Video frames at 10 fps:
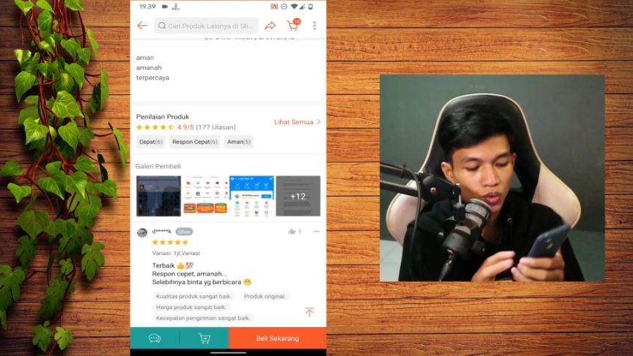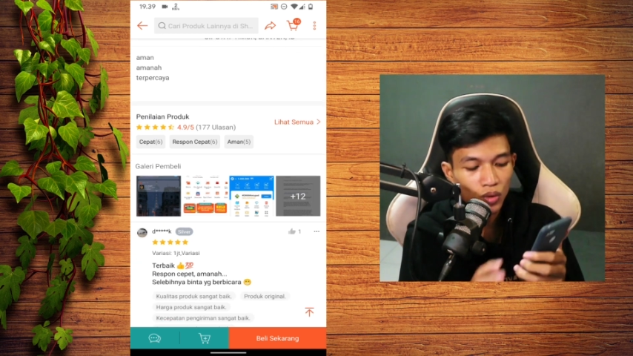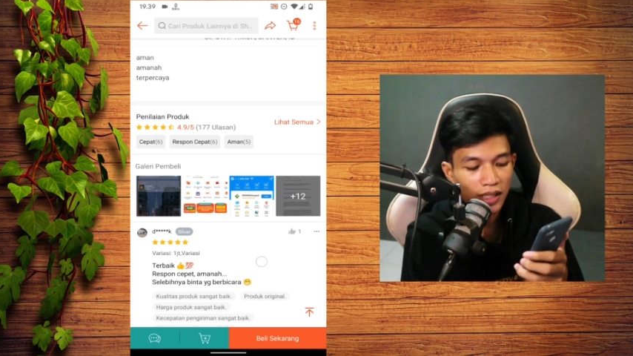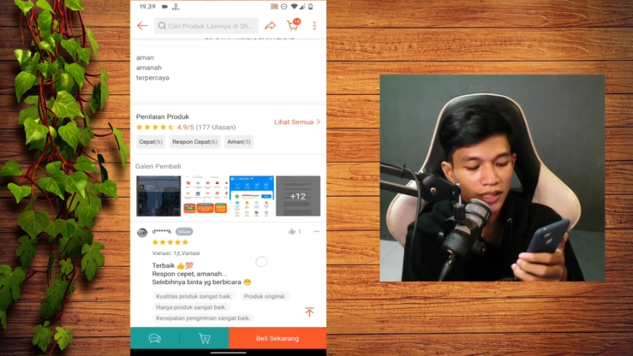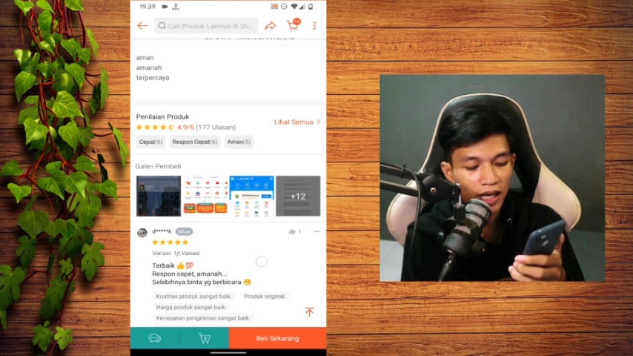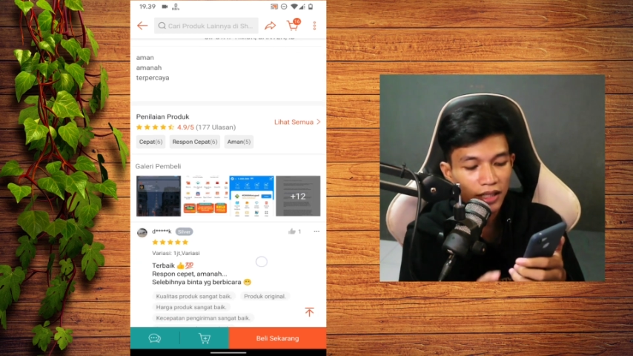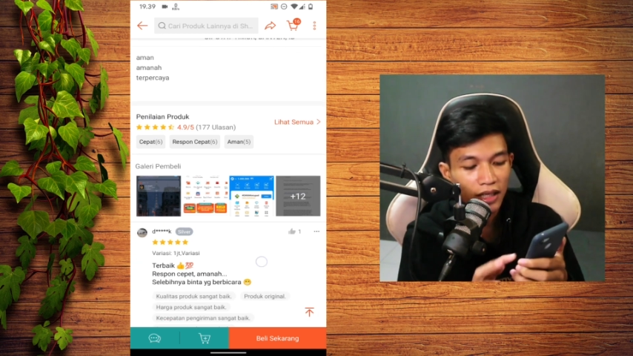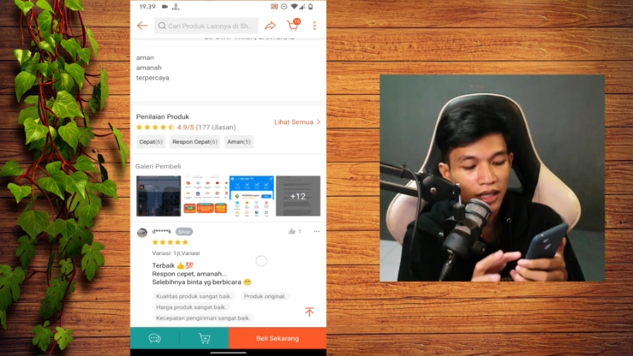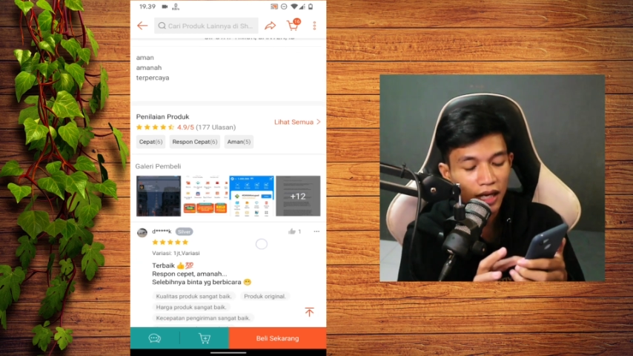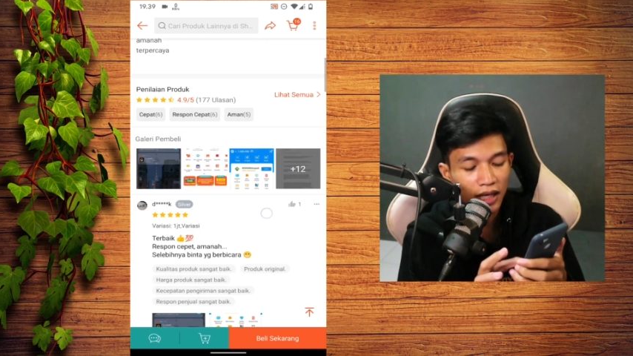ulasan
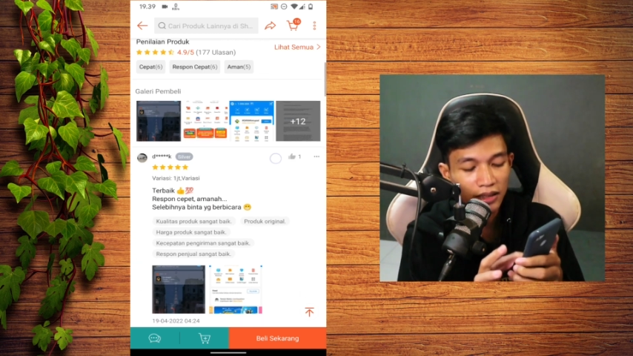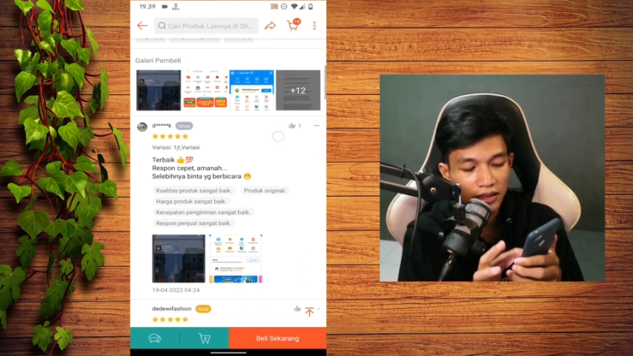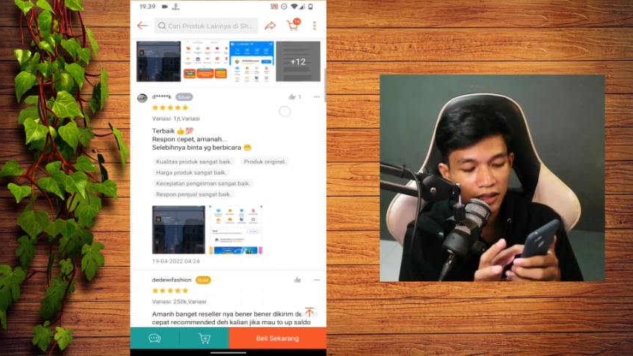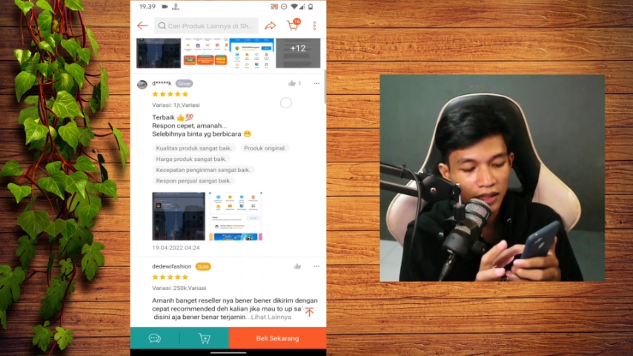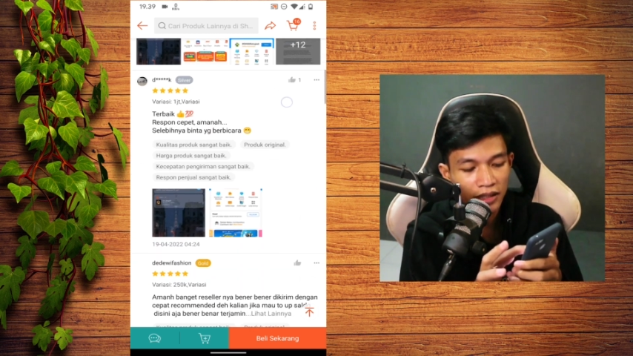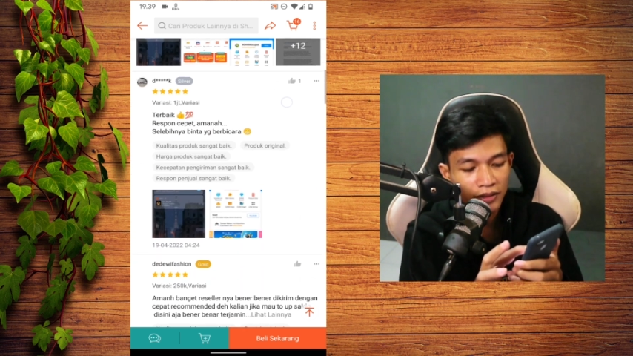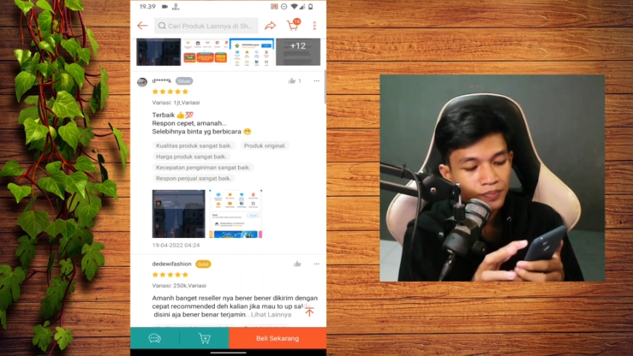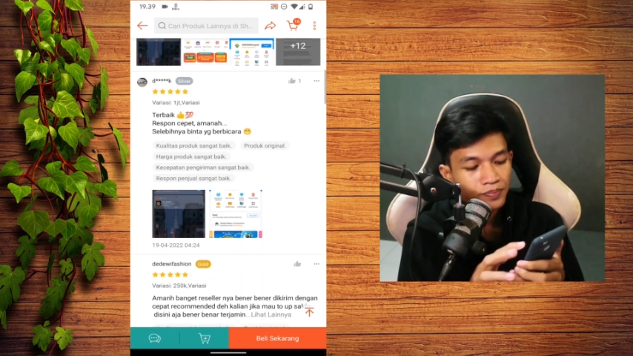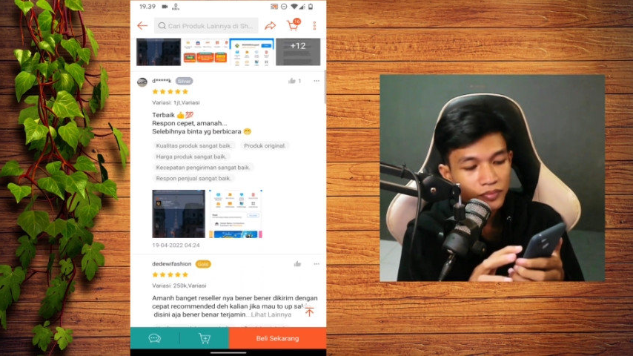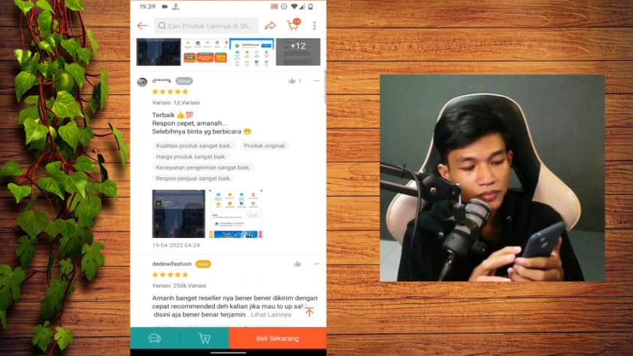dan di sini
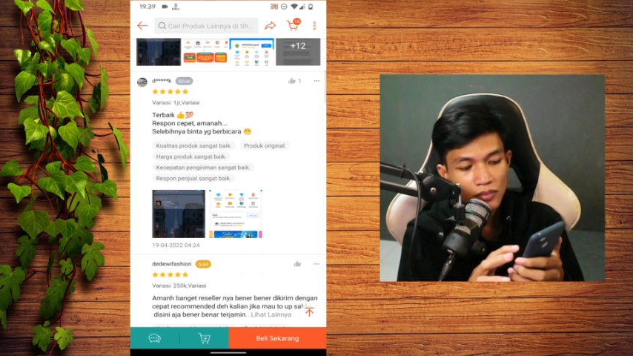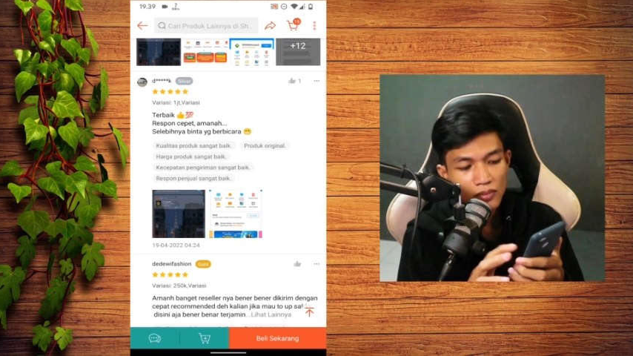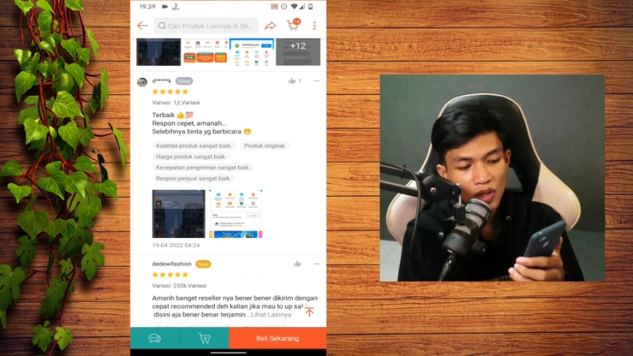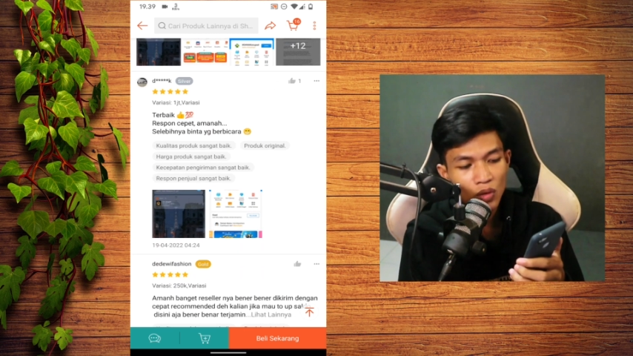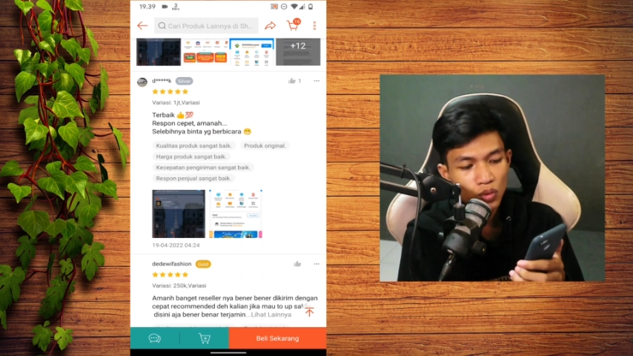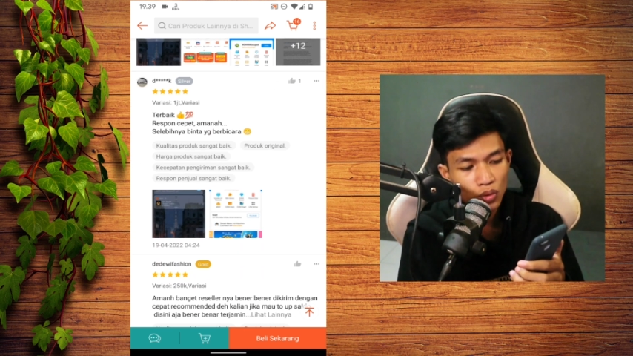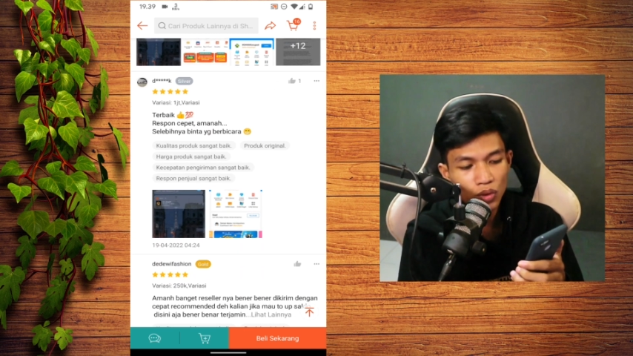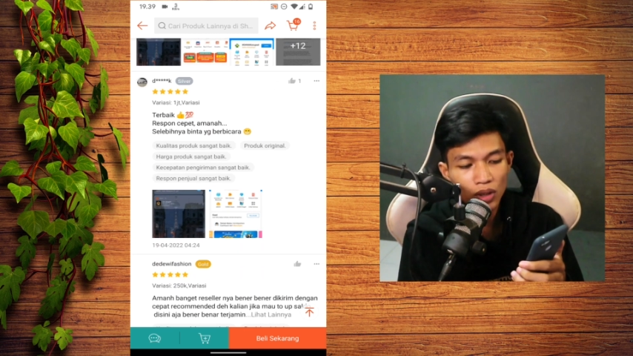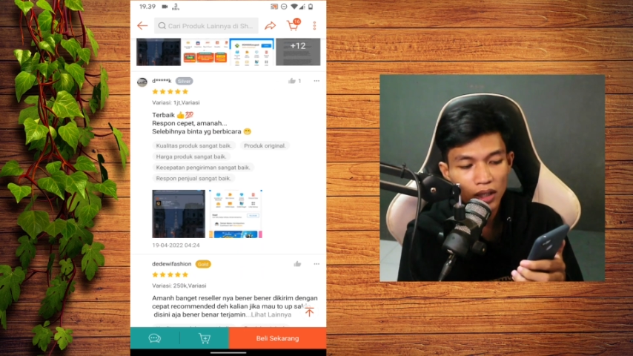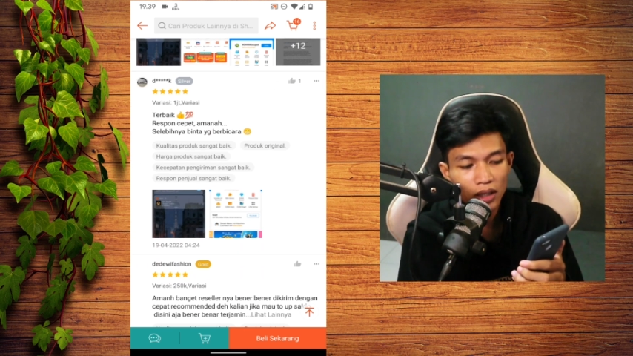
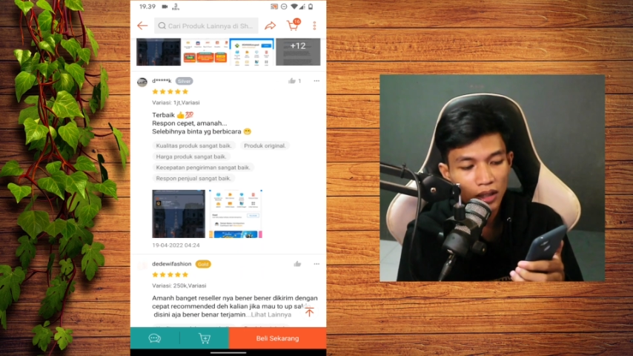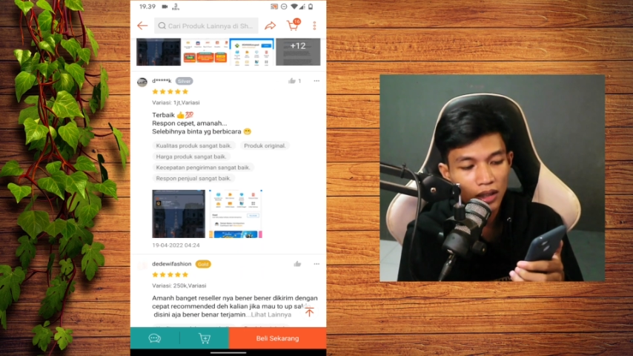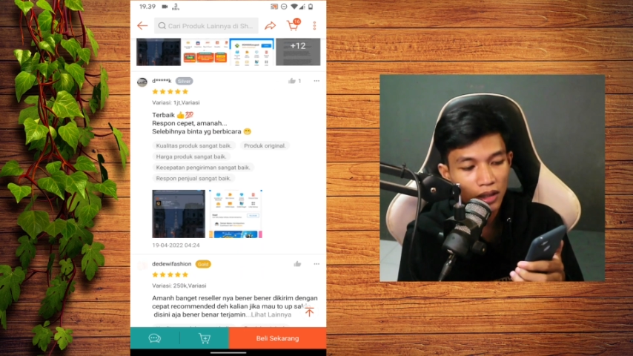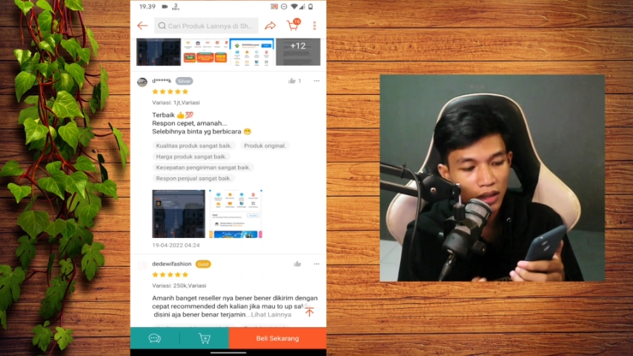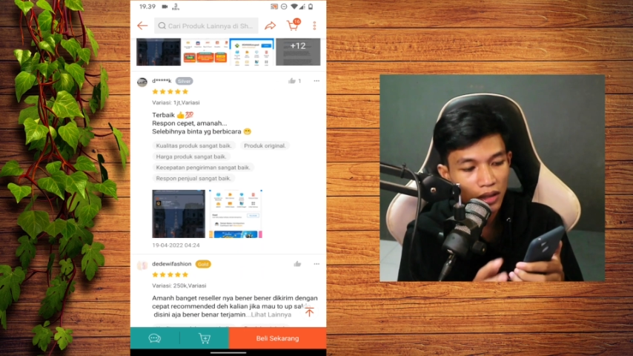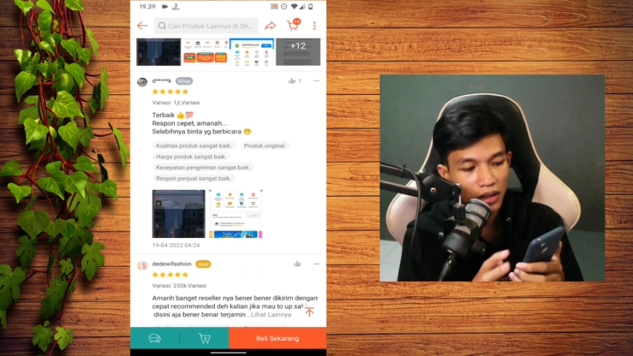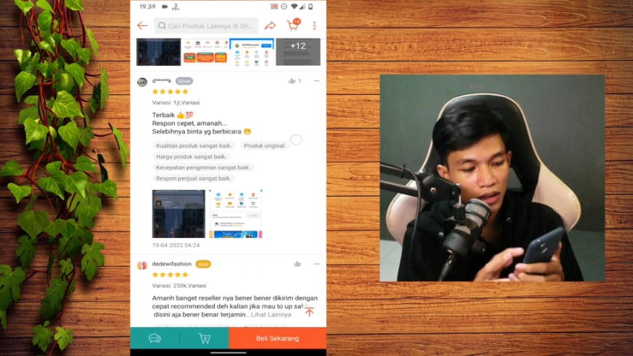untuk eh,